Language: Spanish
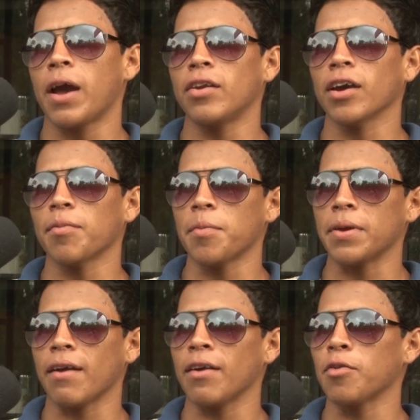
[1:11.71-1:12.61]
Bueno, que me
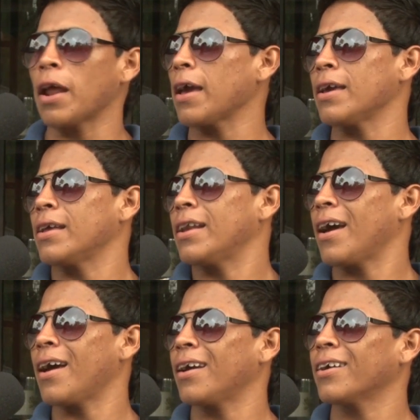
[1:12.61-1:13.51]
miraba en una
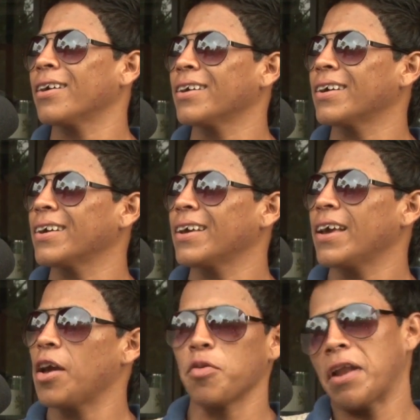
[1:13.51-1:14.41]
isla,
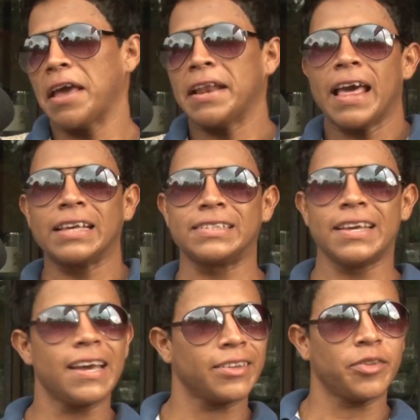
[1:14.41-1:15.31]
en una isla
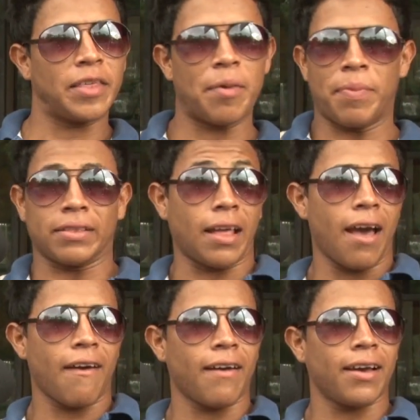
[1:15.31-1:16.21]
desierta y
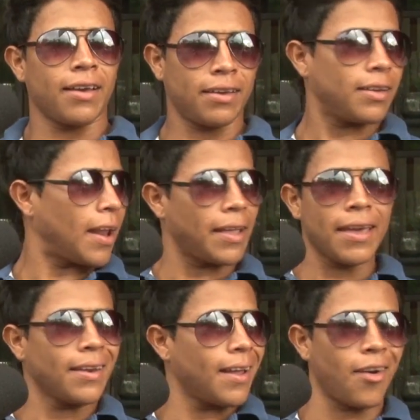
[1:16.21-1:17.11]
despertaba en
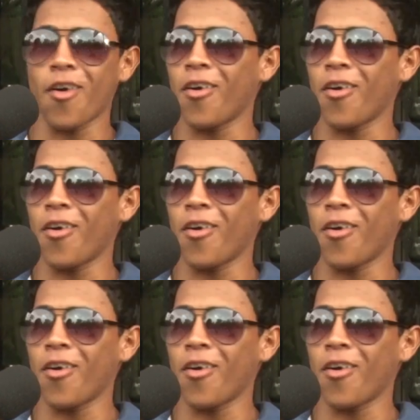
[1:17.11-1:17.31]
arena,